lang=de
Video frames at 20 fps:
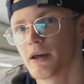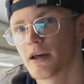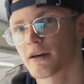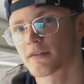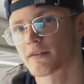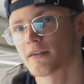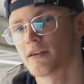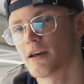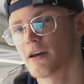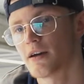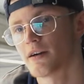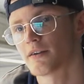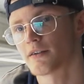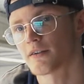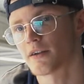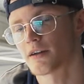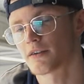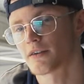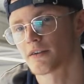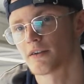ersten Lehrjahr ist
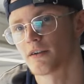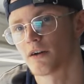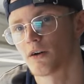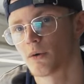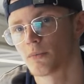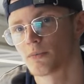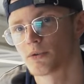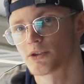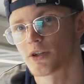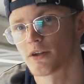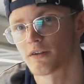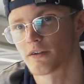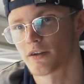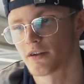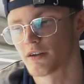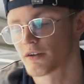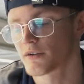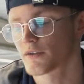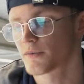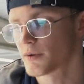eigentlich der Hauptbestandteil,
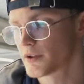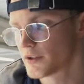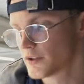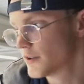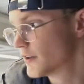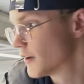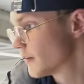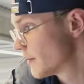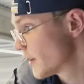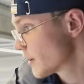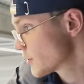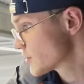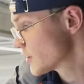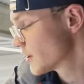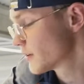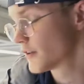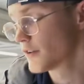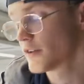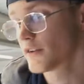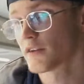dass man hier in der
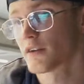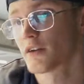Werkstatt ist.